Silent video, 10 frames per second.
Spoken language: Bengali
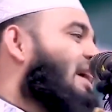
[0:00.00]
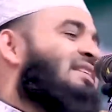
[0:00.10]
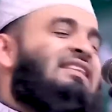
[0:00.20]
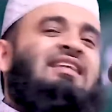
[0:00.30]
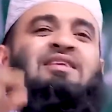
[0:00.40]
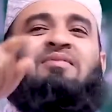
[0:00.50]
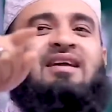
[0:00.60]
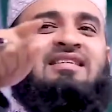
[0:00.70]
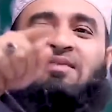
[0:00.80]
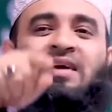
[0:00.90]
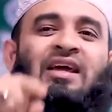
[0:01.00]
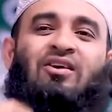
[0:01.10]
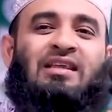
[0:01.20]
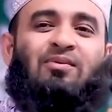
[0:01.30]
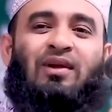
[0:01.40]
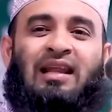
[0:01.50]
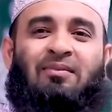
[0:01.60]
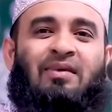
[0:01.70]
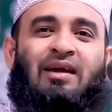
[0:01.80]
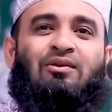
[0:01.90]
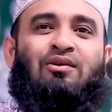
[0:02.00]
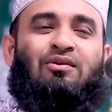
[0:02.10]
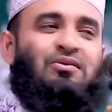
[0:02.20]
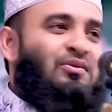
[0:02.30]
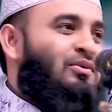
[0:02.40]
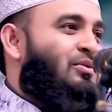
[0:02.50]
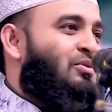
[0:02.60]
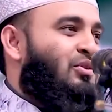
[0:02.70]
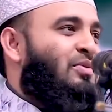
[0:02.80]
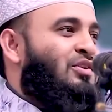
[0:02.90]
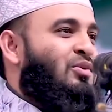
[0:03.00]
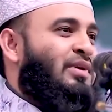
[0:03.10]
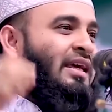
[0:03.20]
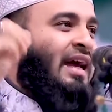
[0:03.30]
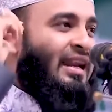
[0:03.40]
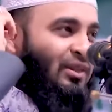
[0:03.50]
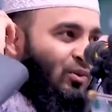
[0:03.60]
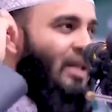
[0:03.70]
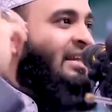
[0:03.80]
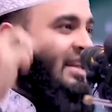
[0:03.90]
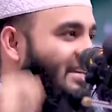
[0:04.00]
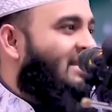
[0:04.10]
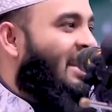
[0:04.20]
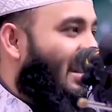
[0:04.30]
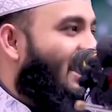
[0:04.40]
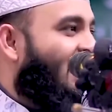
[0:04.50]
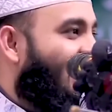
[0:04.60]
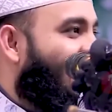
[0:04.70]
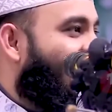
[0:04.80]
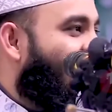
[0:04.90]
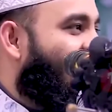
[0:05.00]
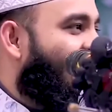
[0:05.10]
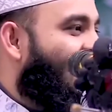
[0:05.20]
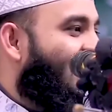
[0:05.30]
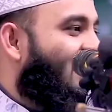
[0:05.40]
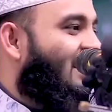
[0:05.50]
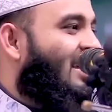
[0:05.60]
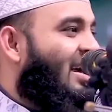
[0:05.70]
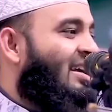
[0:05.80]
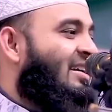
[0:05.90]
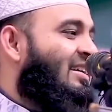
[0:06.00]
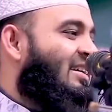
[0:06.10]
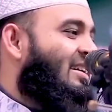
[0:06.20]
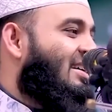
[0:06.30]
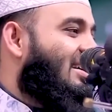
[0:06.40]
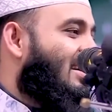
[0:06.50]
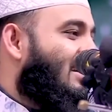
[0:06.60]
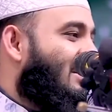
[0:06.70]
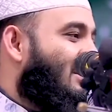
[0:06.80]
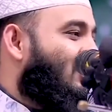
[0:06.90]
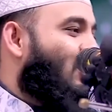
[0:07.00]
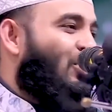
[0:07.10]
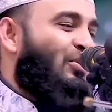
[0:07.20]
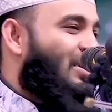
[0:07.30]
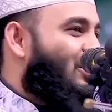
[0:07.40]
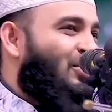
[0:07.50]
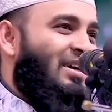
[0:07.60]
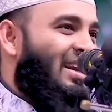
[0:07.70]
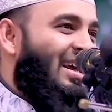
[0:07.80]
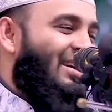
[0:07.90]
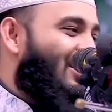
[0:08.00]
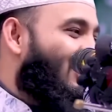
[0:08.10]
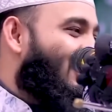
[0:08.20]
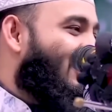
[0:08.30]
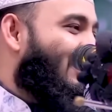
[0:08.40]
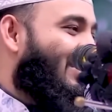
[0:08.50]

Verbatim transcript: তো এই যে তিনবার যে আমি এই কথা বললাম এগুলো শোনবার সময় কি কানে তুলা দিয়ে রাখছিলেন হ্যাঁ তখন কি শোনেন না এগুলো